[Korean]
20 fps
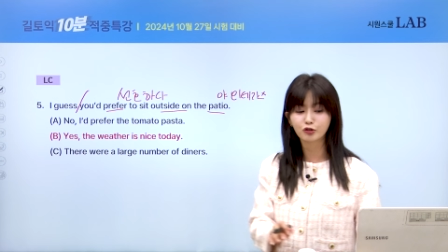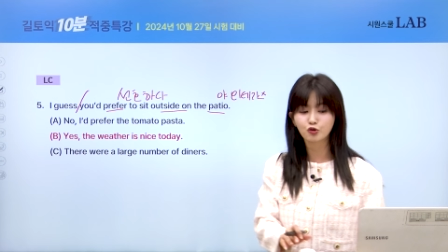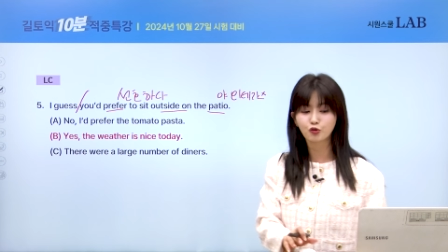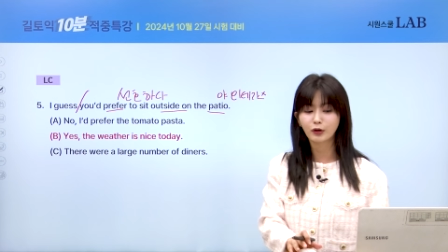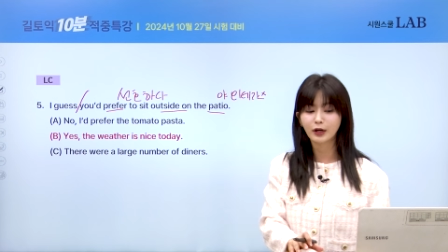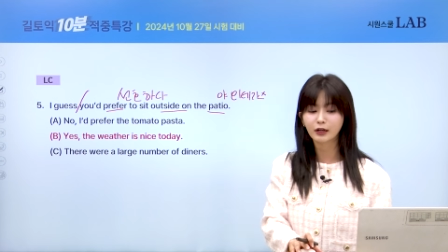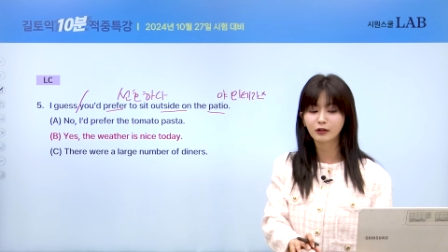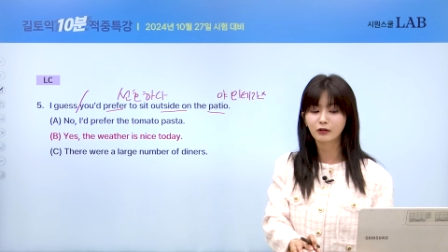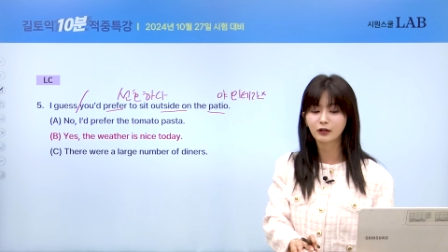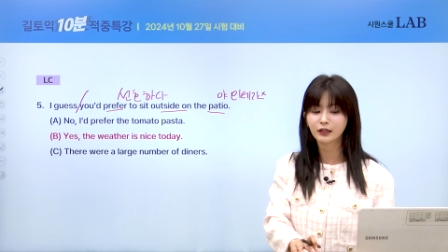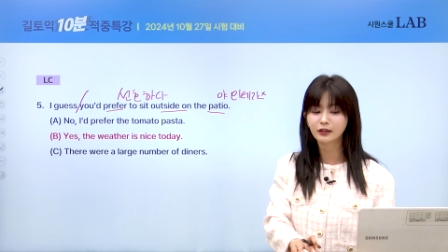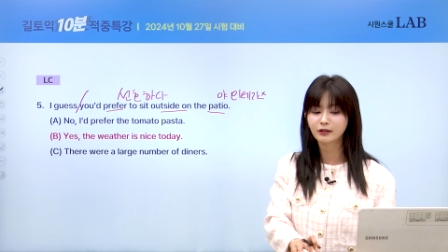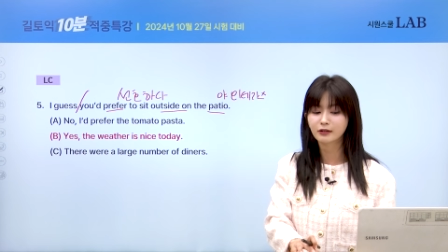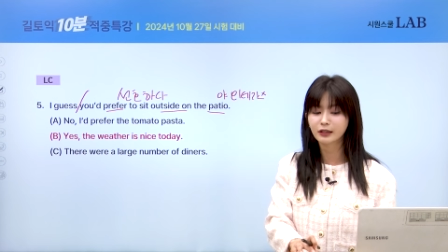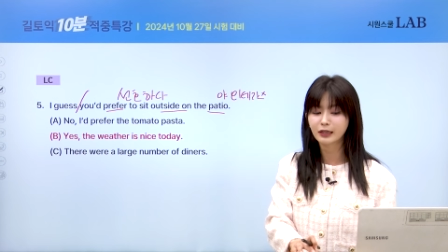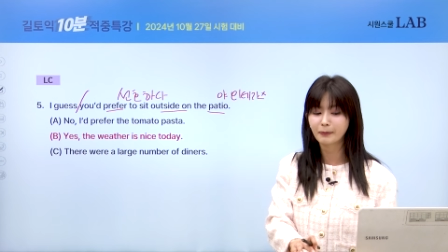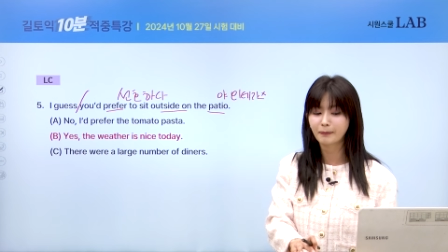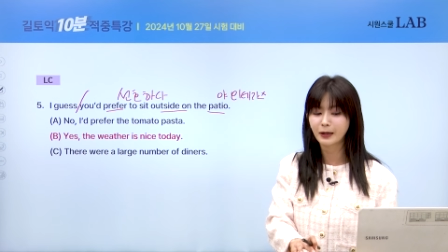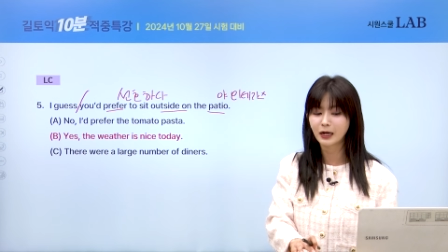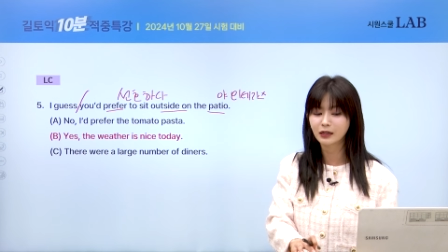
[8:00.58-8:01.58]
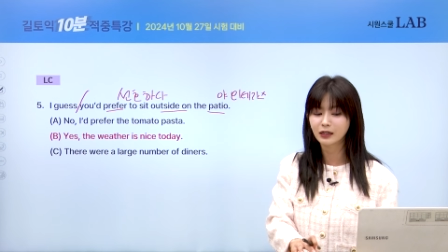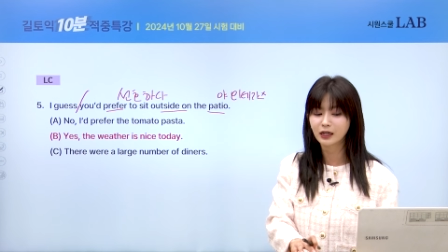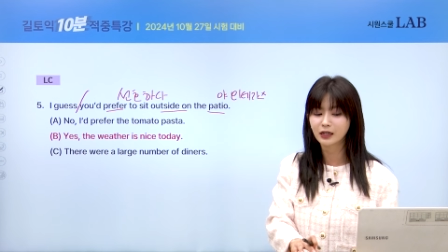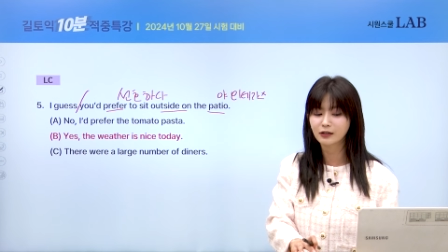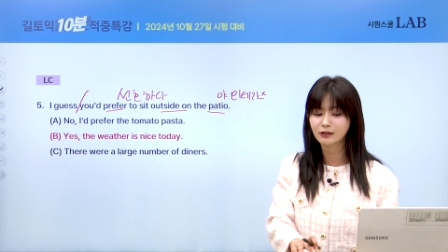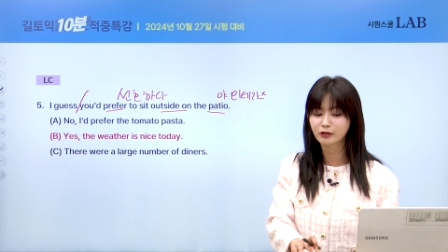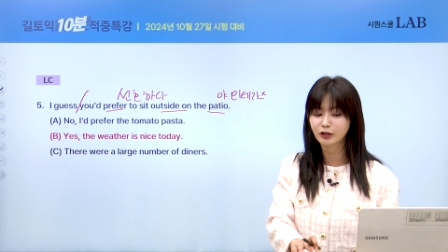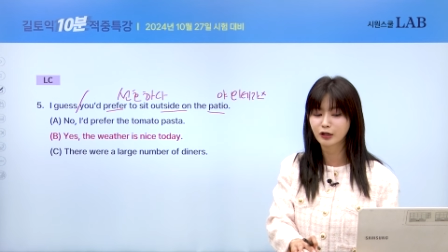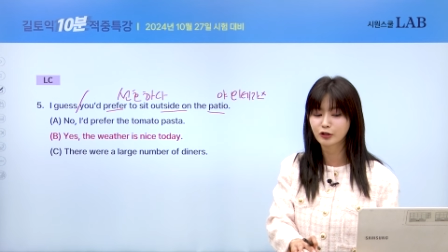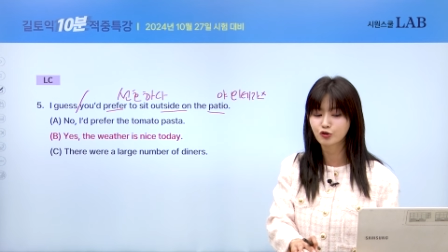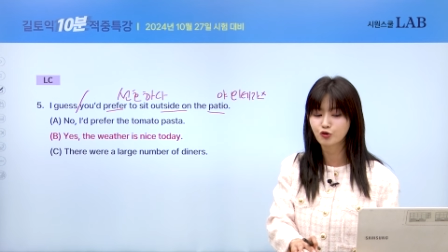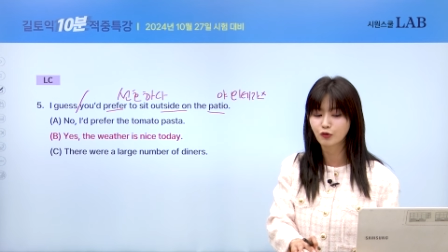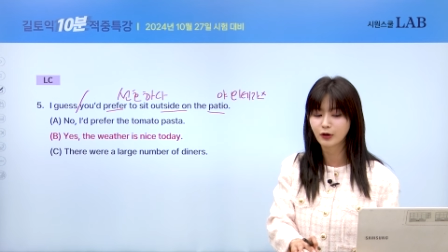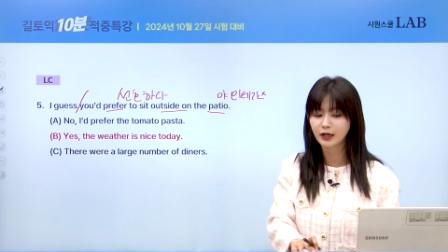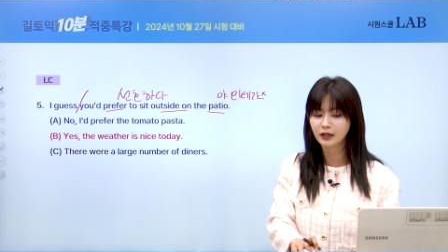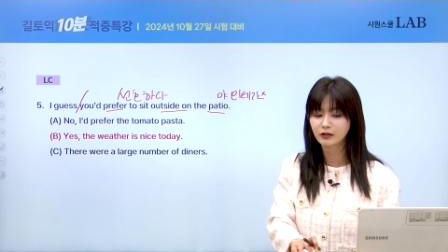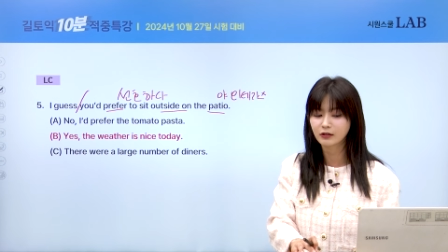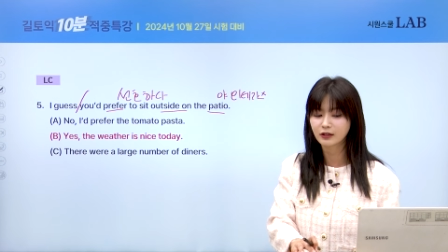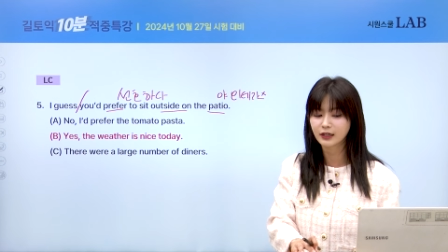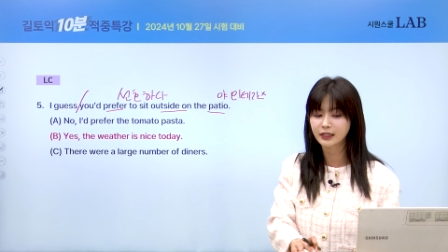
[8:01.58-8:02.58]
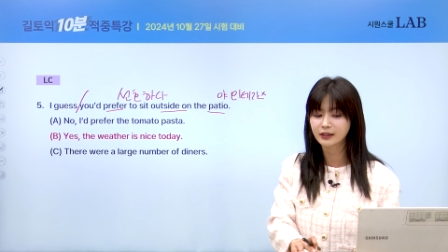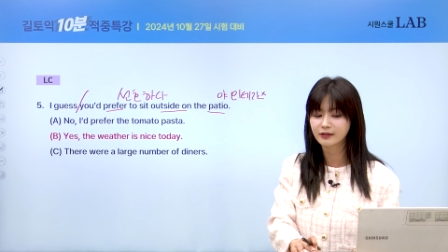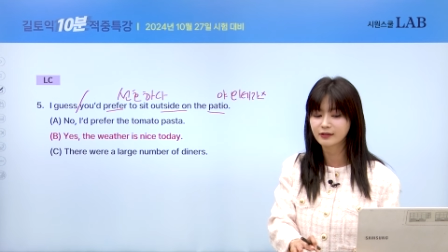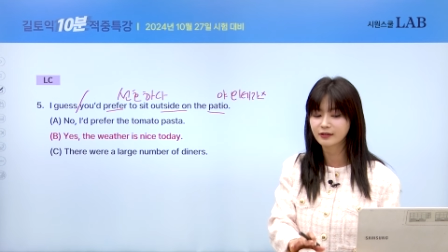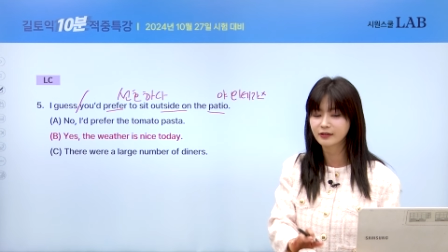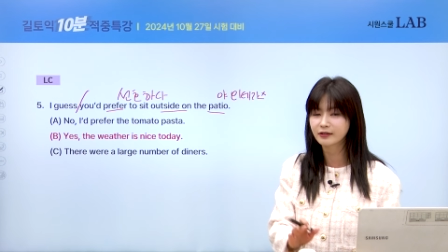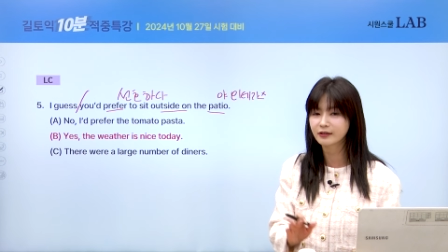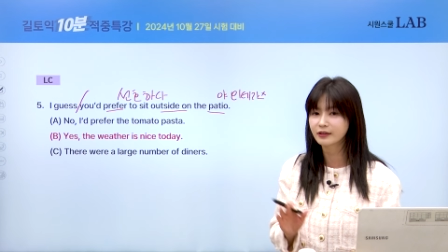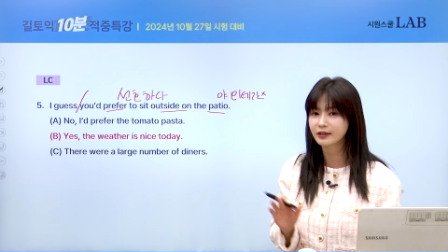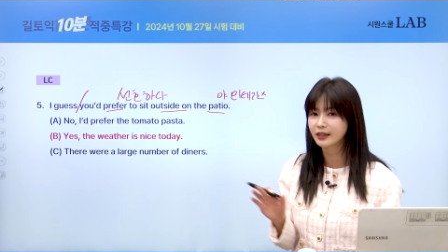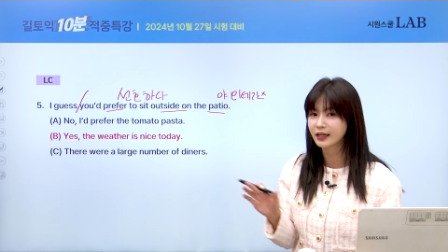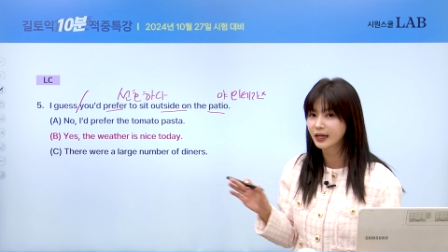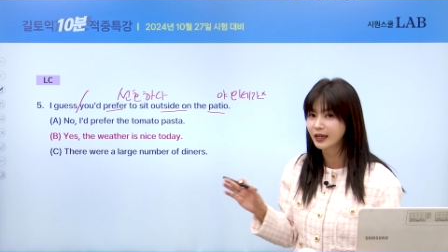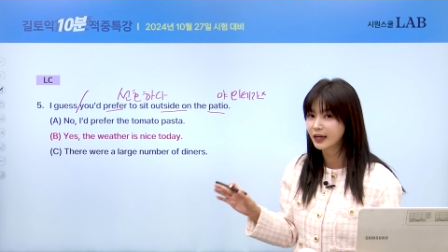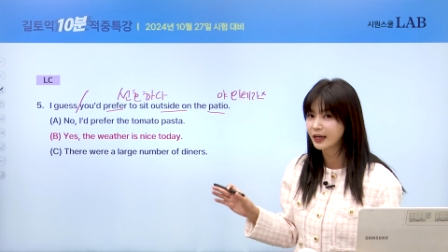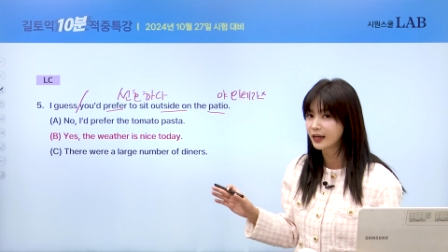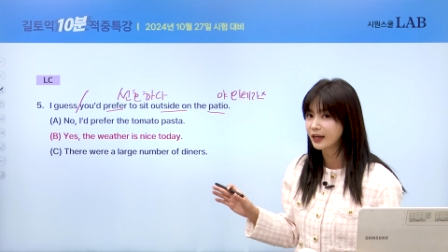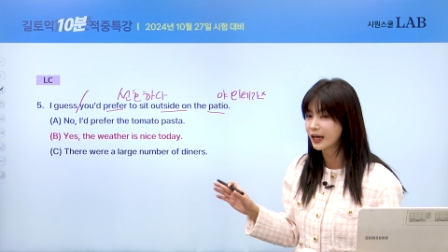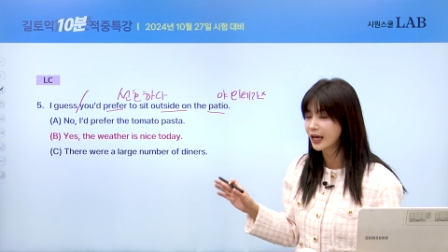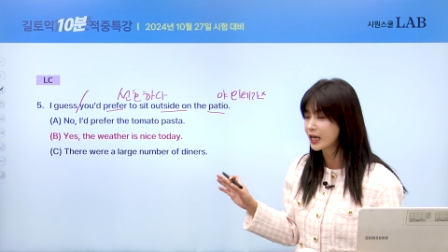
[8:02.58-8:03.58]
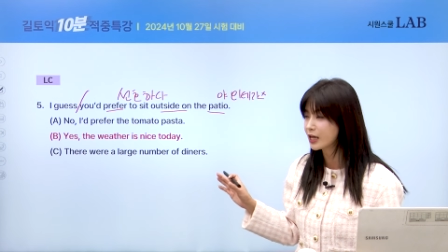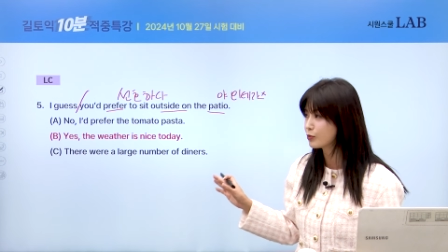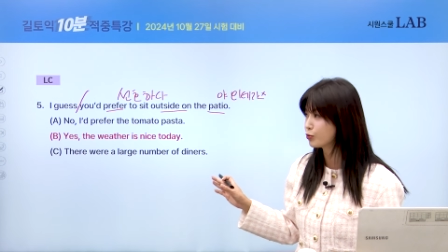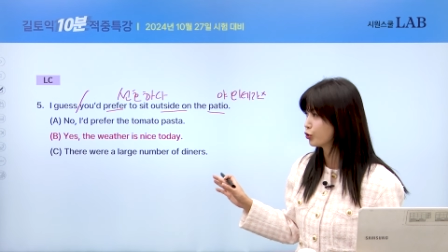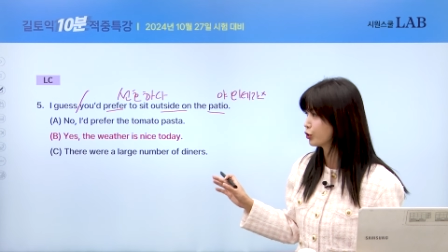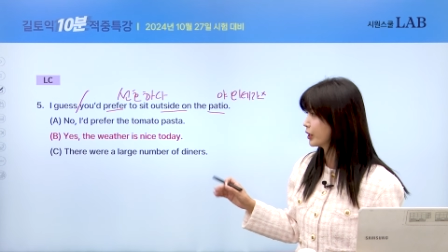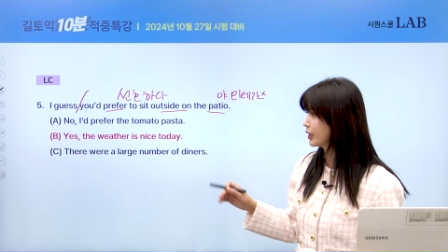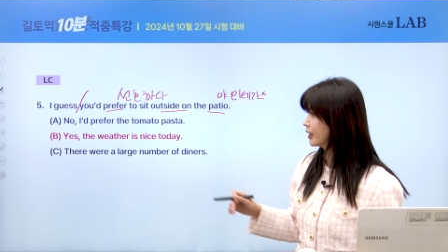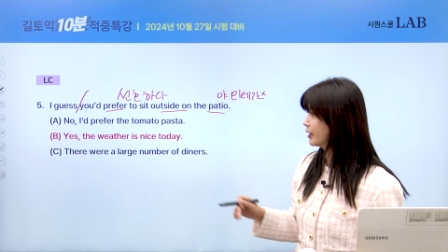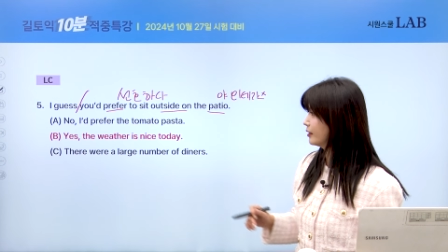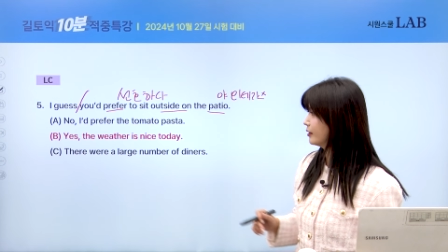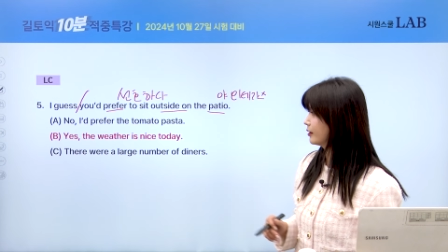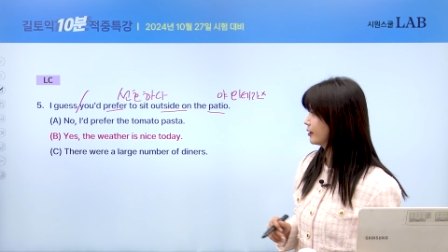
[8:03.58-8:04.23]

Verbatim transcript: 좋아할 것 같은데 밖을 더 좋아할 것 같은데 A 볼게요.